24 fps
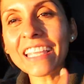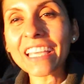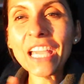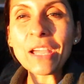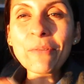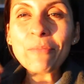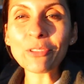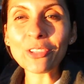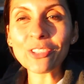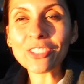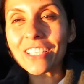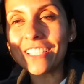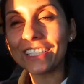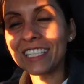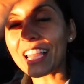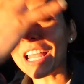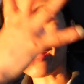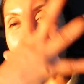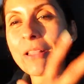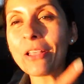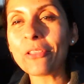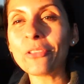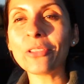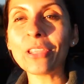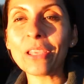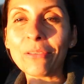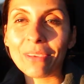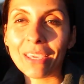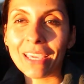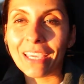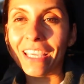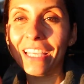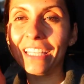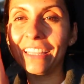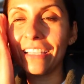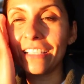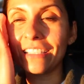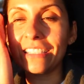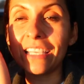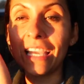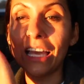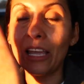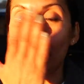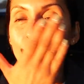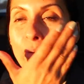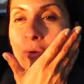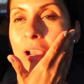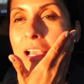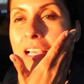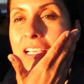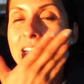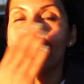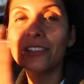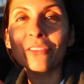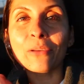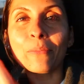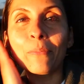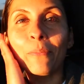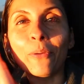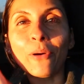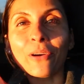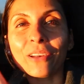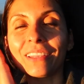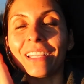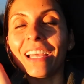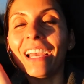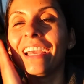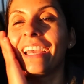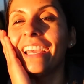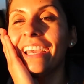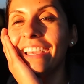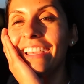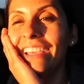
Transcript: dejémonos estar hablando de viejitas y arrugas, no importa.